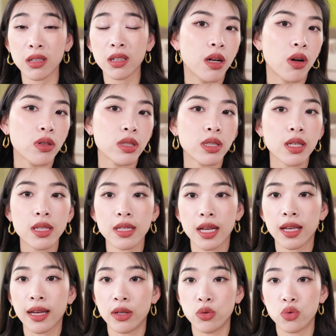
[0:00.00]
然后现在
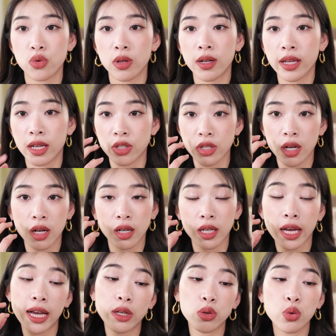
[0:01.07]
感觉脸上
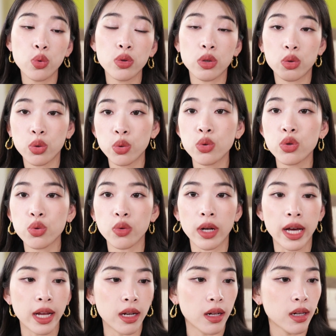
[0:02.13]
该凸的凸出
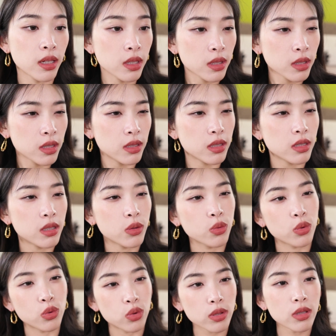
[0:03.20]
来了。嗯，
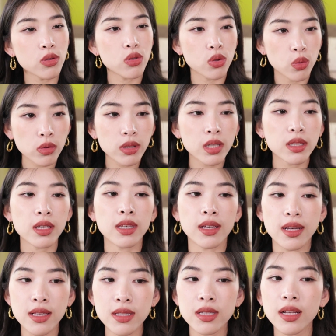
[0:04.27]
我觉得总体的
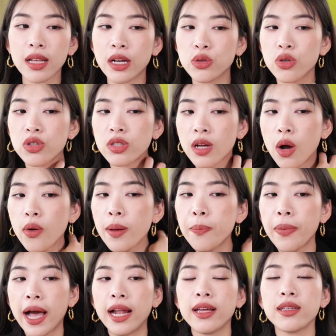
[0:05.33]
颜色来说稍微
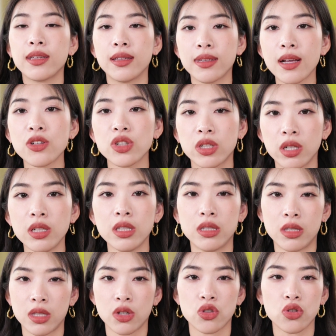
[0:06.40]
白了一点，但是可以
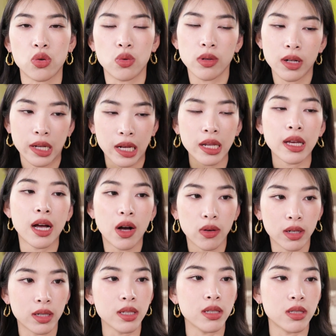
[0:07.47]
接受，零零号
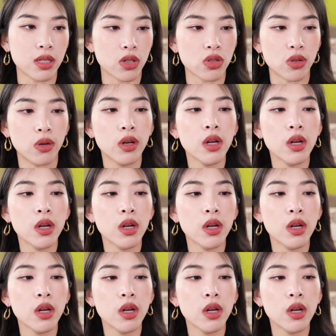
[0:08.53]
可以接受。